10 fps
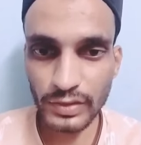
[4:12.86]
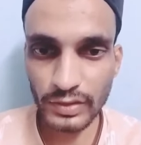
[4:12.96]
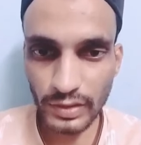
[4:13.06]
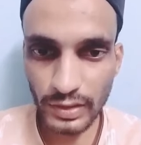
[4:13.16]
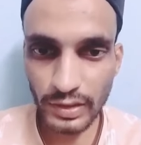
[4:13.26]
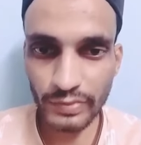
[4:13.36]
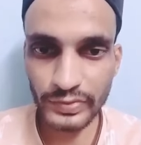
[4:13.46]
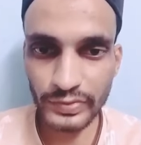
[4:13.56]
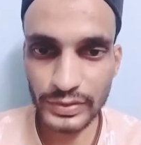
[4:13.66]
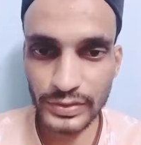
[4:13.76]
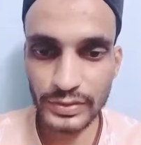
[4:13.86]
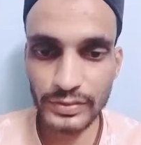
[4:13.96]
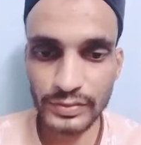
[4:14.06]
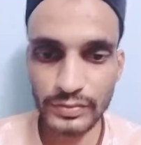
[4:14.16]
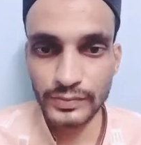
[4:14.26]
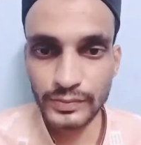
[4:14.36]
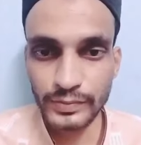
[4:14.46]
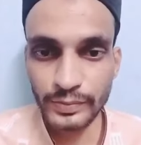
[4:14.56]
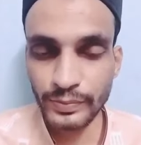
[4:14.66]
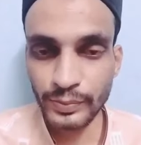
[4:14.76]
अल्लाह हाफिज़
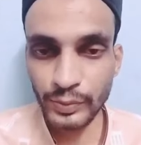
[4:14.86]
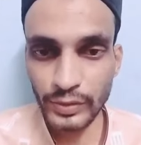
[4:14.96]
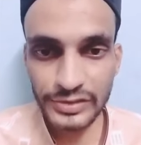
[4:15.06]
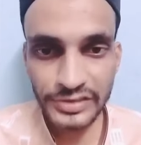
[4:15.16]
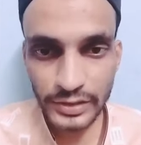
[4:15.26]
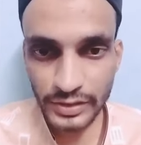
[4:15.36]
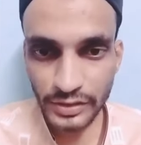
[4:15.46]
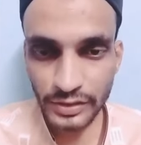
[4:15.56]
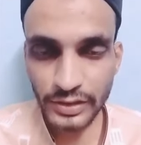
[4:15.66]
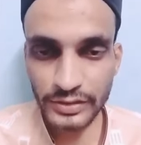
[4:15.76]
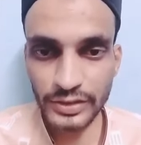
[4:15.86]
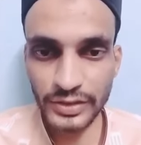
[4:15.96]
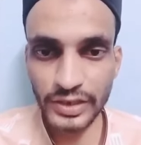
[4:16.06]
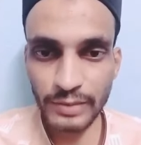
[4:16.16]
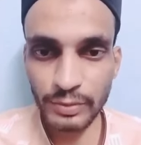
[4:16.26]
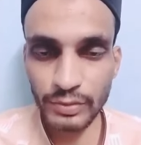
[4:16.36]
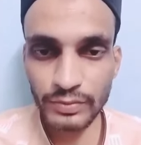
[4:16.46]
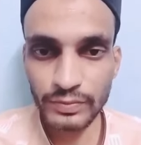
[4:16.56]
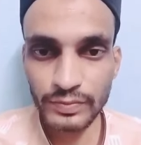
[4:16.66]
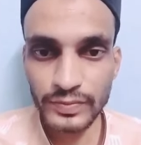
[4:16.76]
पुलिस का तरीक़ा देखिए आप लोग
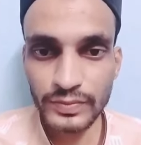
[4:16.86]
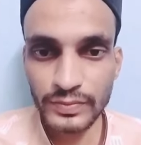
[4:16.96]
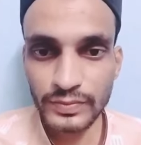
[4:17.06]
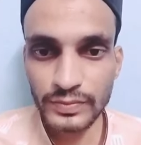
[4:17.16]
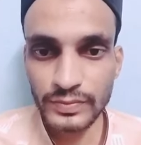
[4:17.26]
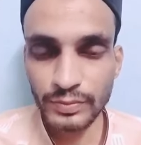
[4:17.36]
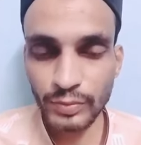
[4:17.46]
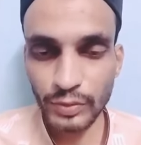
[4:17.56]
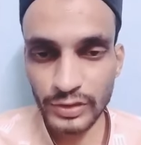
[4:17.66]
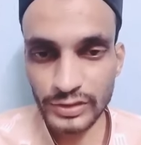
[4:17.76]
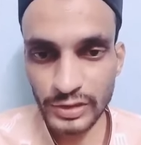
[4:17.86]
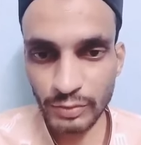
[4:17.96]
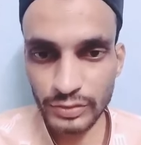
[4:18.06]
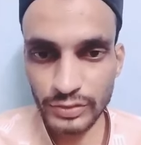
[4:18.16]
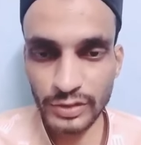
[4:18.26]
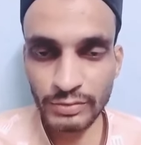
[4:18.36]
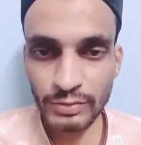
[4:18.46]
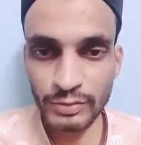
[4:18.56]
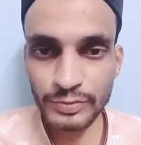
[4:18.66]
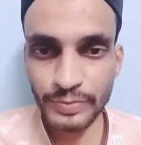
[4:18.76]
पुलिस की मौजूदगी में
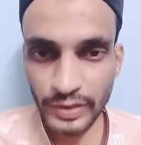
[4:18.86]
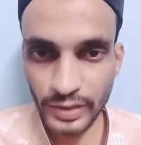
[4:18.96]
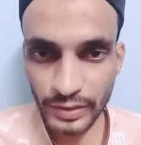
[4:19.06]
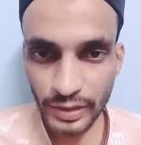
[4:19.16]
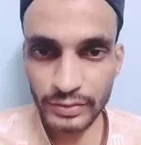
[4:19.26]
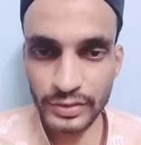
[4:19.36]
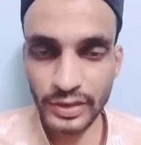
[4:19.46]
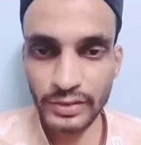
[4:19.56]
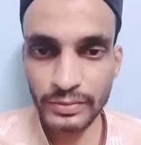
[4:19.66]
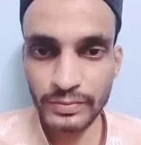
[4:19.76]
मुझ पर ही अटैक होता है